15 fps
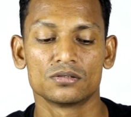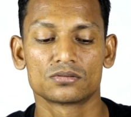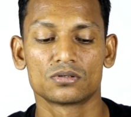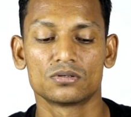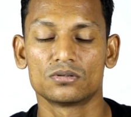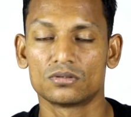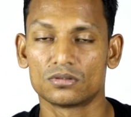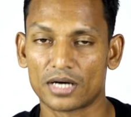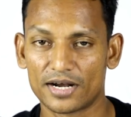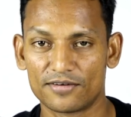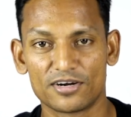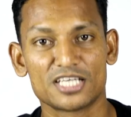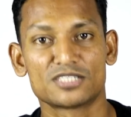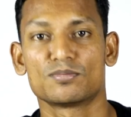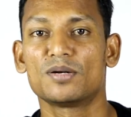ஸோ
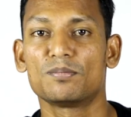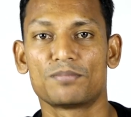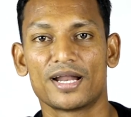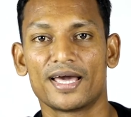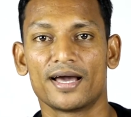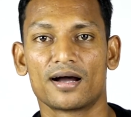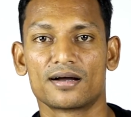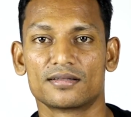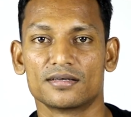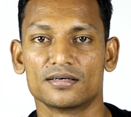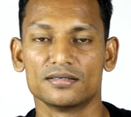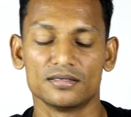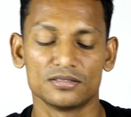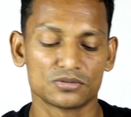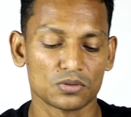அட்வர்டைஸ்மெண்ட் ப்ளே ஆகுது
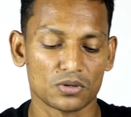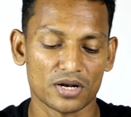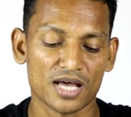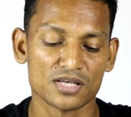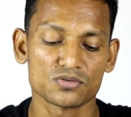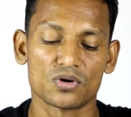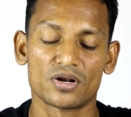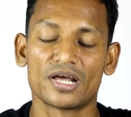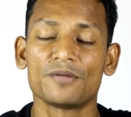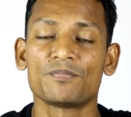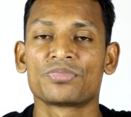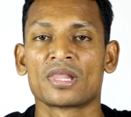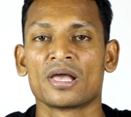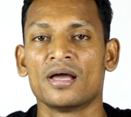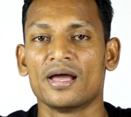ஸோ நான் சொன்னேன்
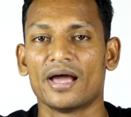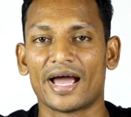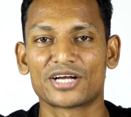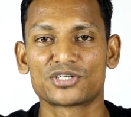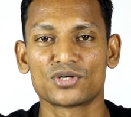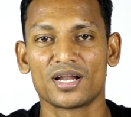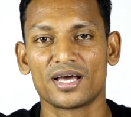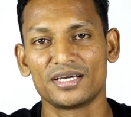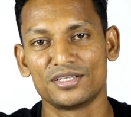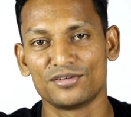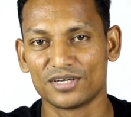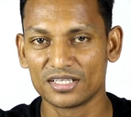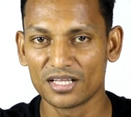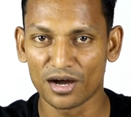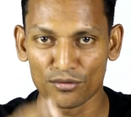ஆக்சுவலாக இது
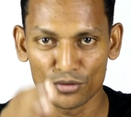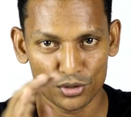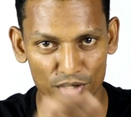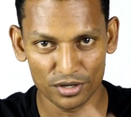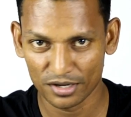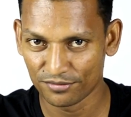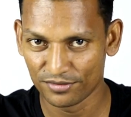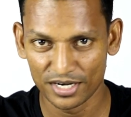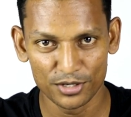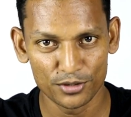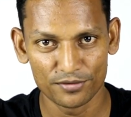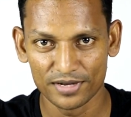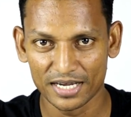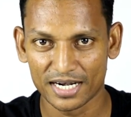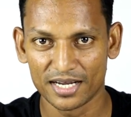வந்து அவருடைய
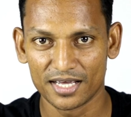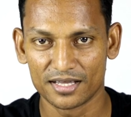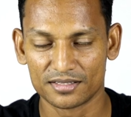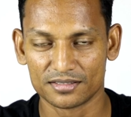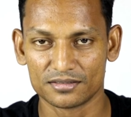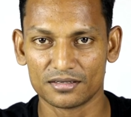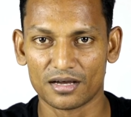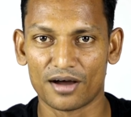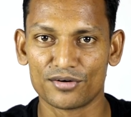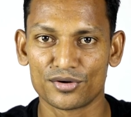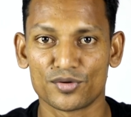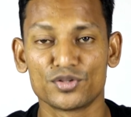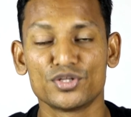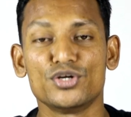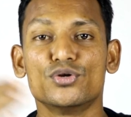வீடியோவே கிடையாது
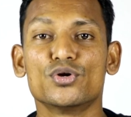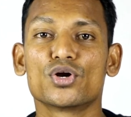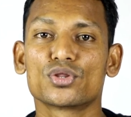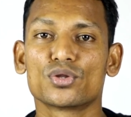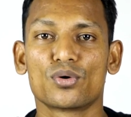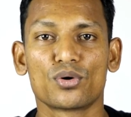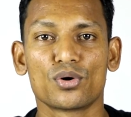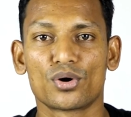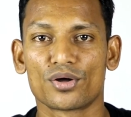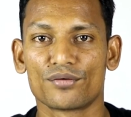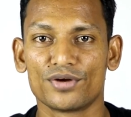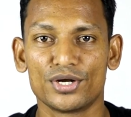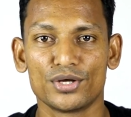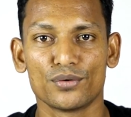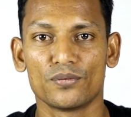அவர் வந்து இன்னொருத்தவங்களோட
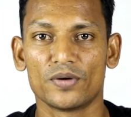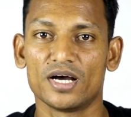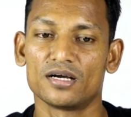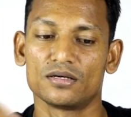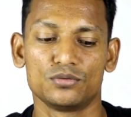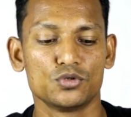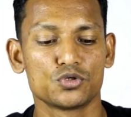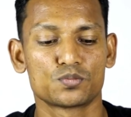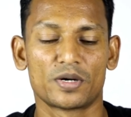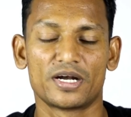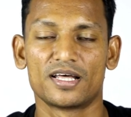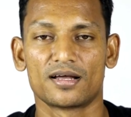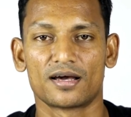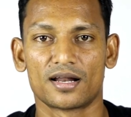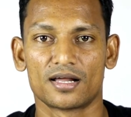வீடியோவை யூஸ்
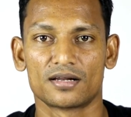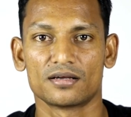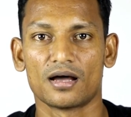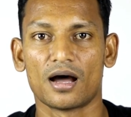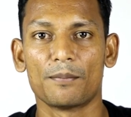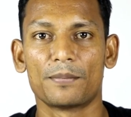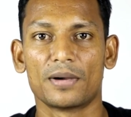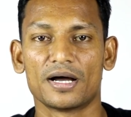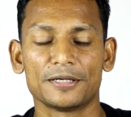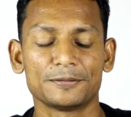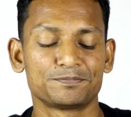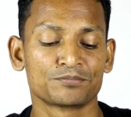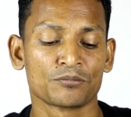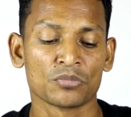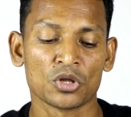பண்ணியிருக்கிறார் அப்போ
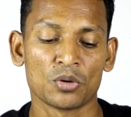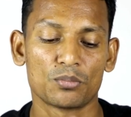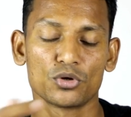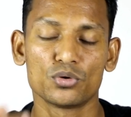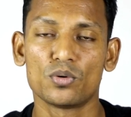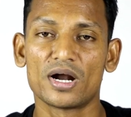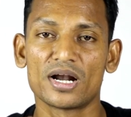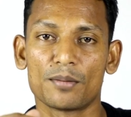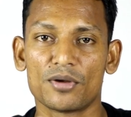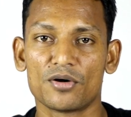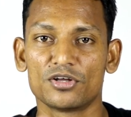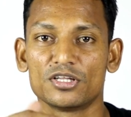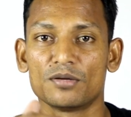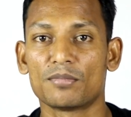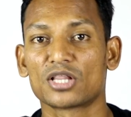பொதுவாக நம்ம
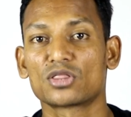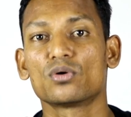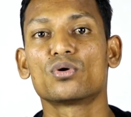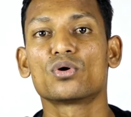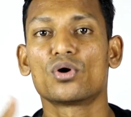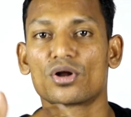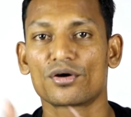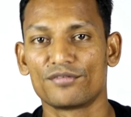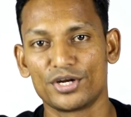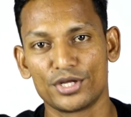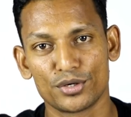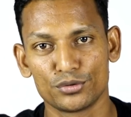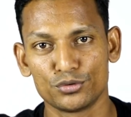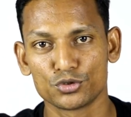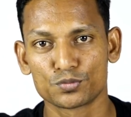வந்து மற்றவங்களோட
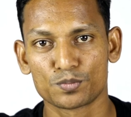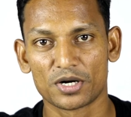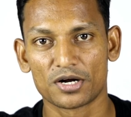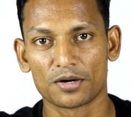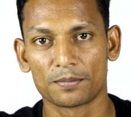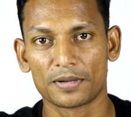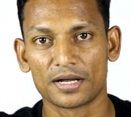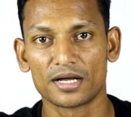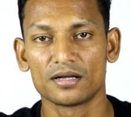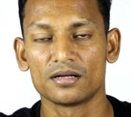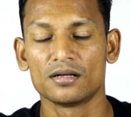வீடியோ யூஸ் பண்ணுறப்ப